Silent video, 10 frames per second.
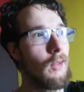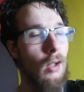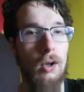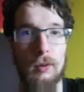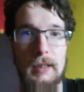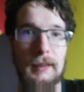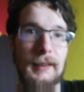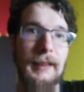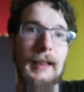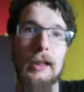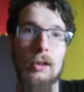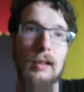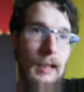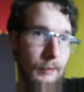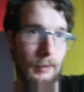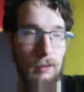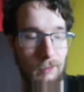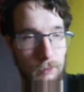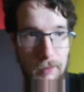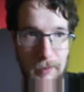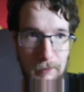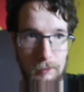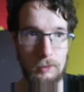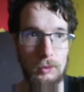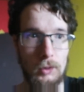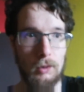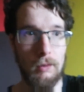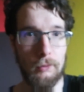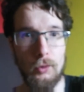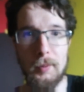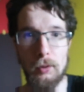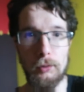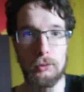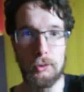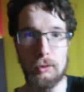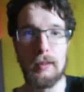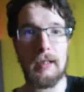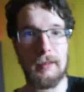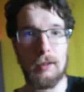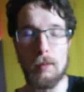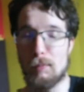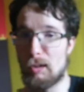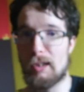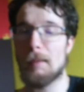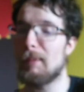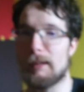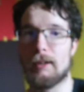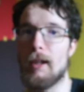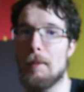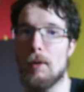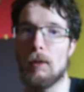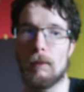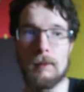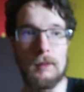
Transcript: encadrer les jeunes gardiens. Voilà. En numéro 2, je garderai l'an prochain personnellement.